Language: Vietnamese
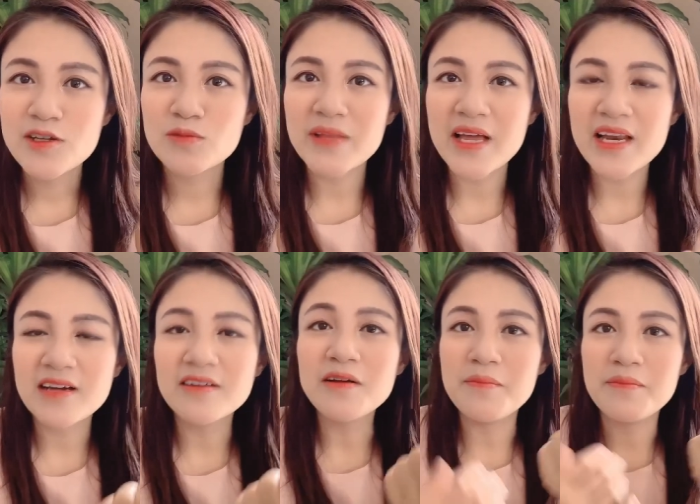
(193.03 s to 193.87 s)
Chúng ta là
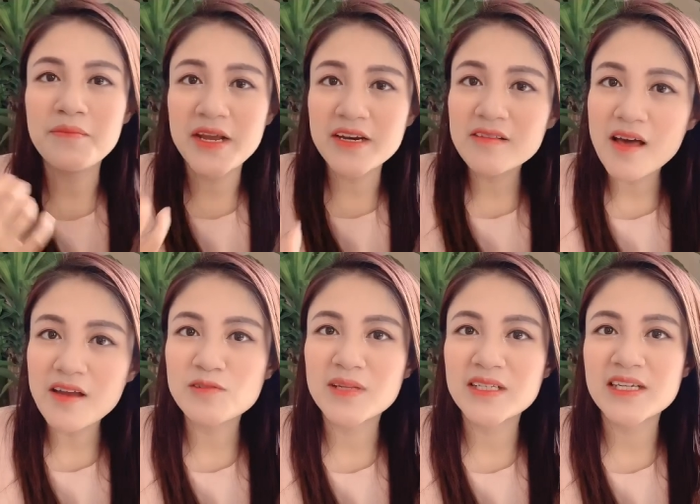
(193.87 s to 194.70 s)
người mẹ đơn thân,
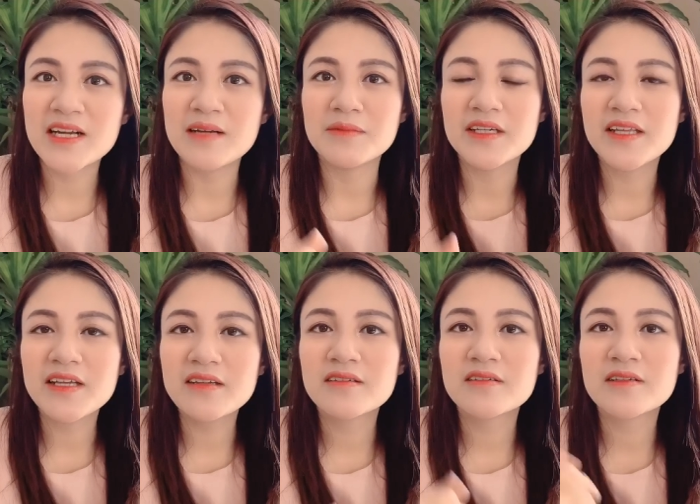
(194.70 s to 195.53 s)
chúng ta sẽ cảm
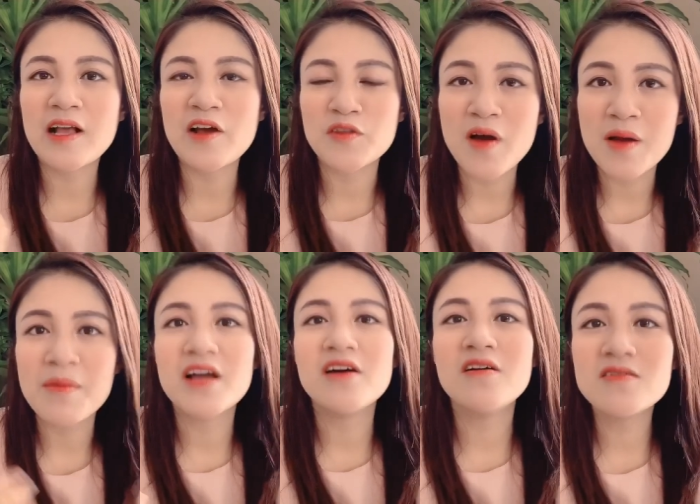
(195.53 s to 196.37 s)
thấy thoải
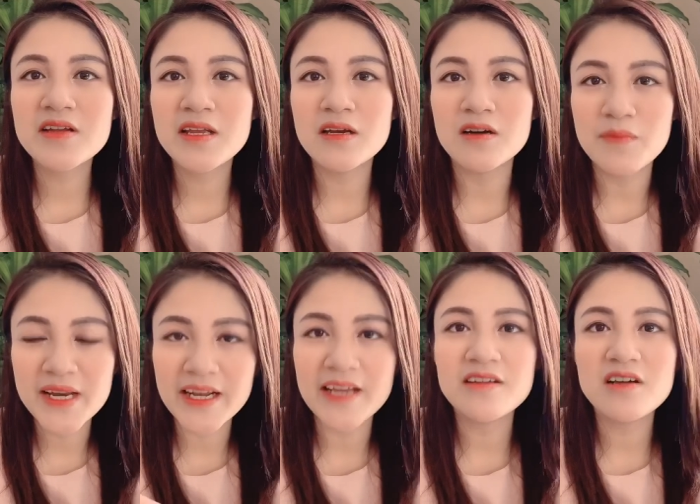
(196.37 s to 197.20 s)
mái hơn khi ở
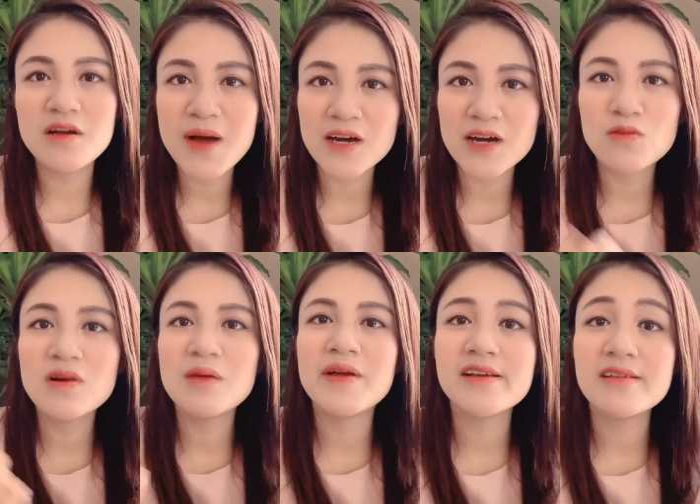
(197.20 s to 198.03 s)
bên cạnh những người bạn cũng
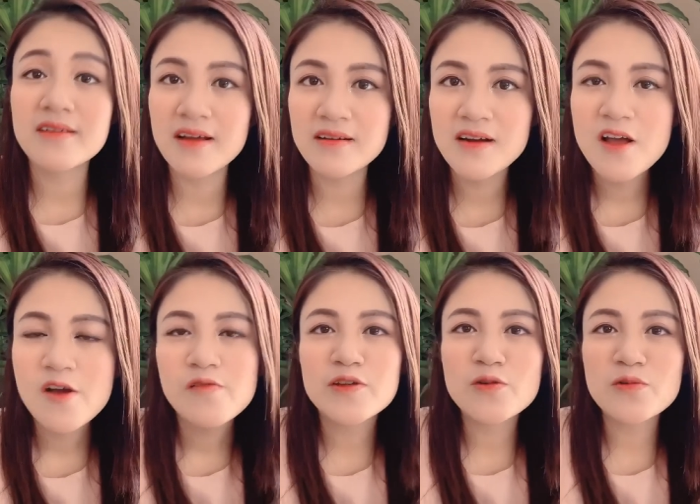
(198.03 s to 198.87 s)
là mẹ đơn thân.
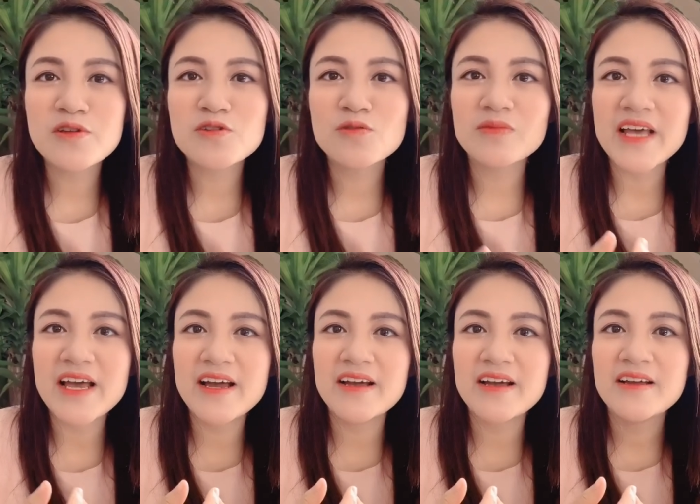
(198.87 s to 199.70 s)
Ví dụ như chúng
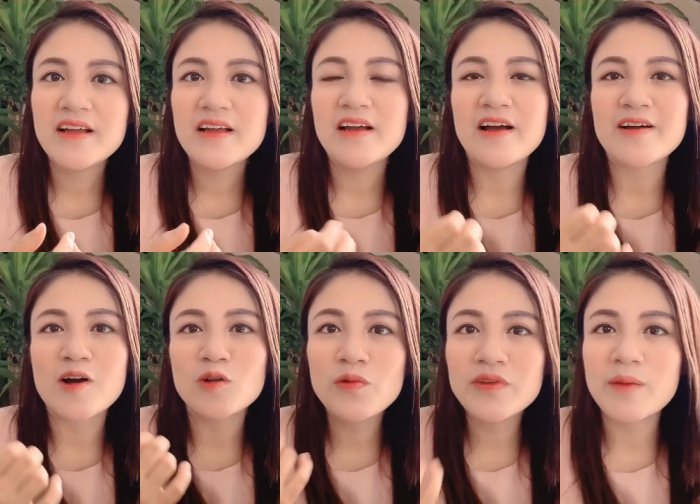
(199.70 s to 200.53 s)
ta
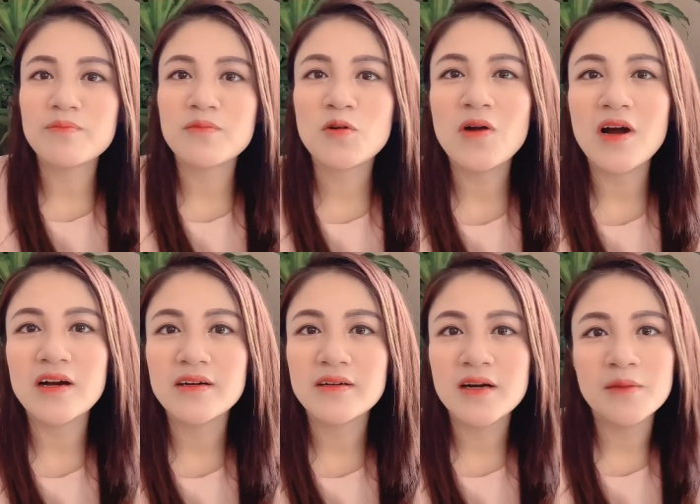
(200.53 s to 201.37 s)
có thu nhập khoảng
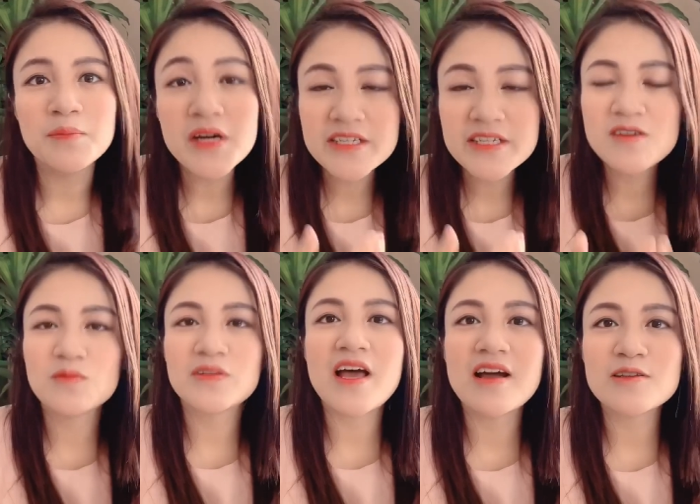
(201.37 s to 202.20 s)
10 triệu một
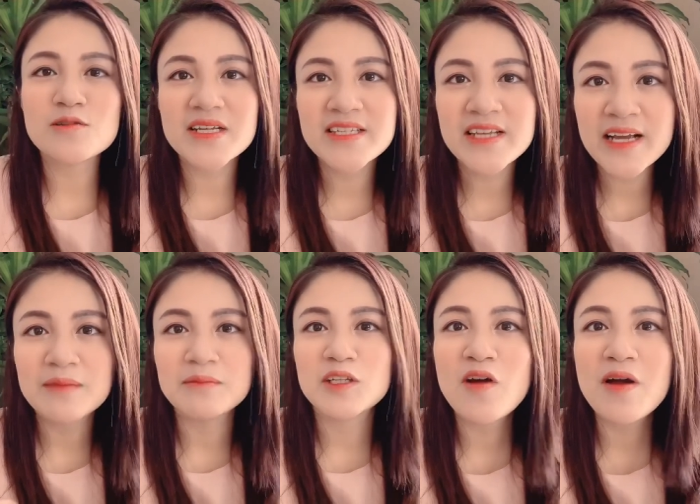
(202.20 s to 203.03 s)
tháng, chúng ta sẽ
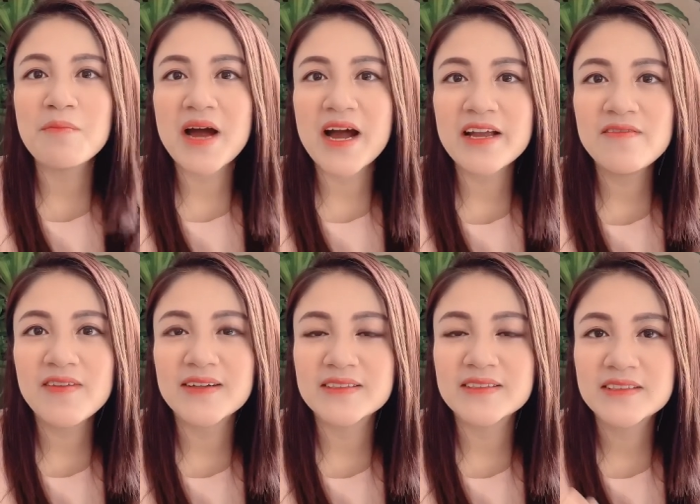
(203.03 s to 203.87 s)
cảm thấy thoải mái
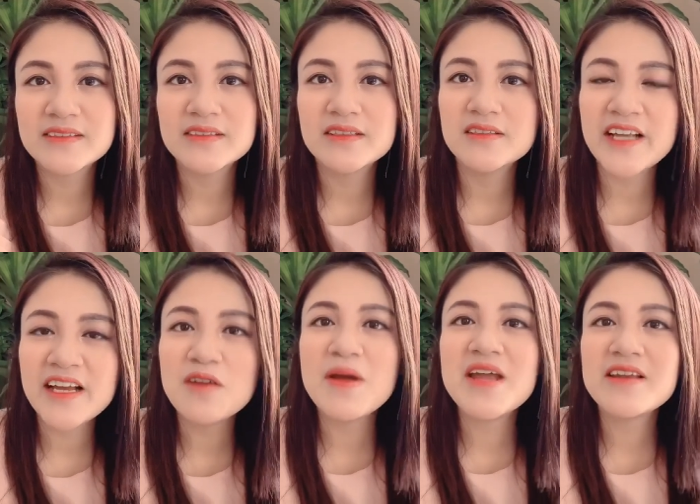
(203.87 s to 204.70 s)
và dễ
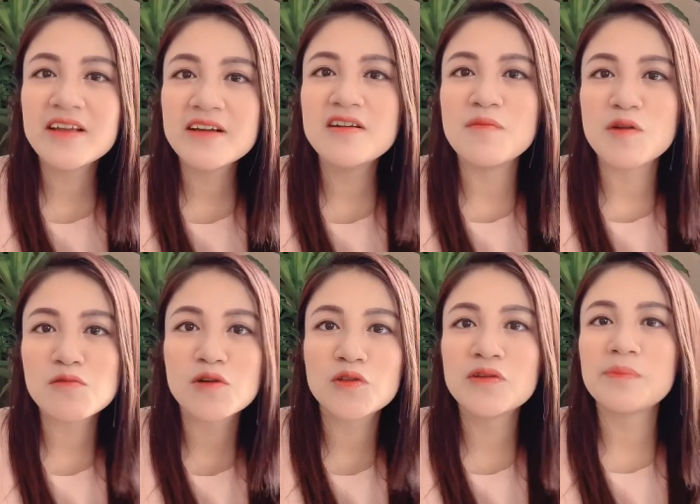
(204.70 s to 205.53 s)
ở bên những người mà
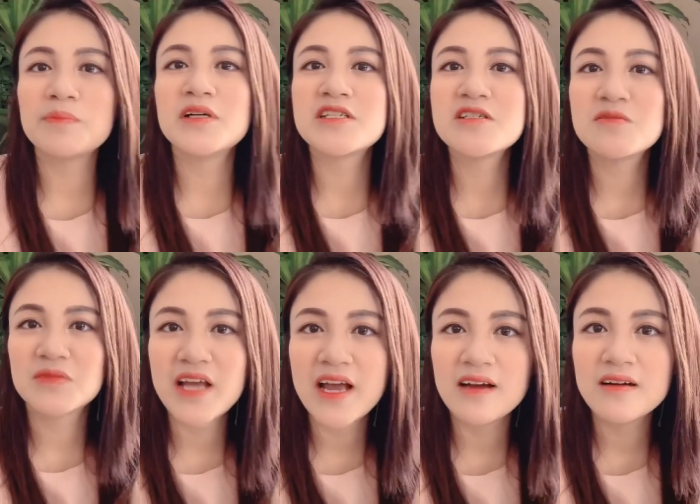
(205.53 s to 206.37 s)
cũng có thu nhập 10 triệu một
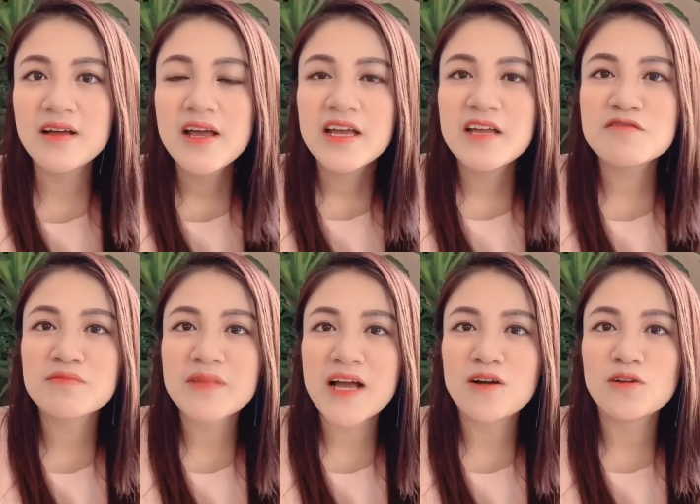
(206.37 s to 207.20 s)
tháng. Khi
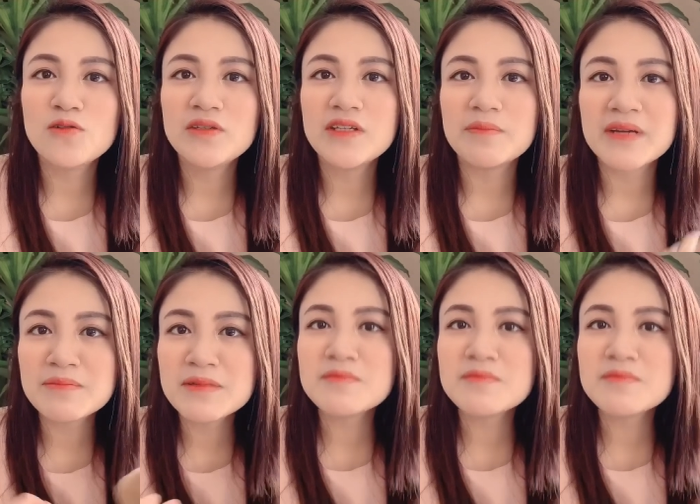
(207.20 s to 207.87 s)
chúng ta có thu nhập 500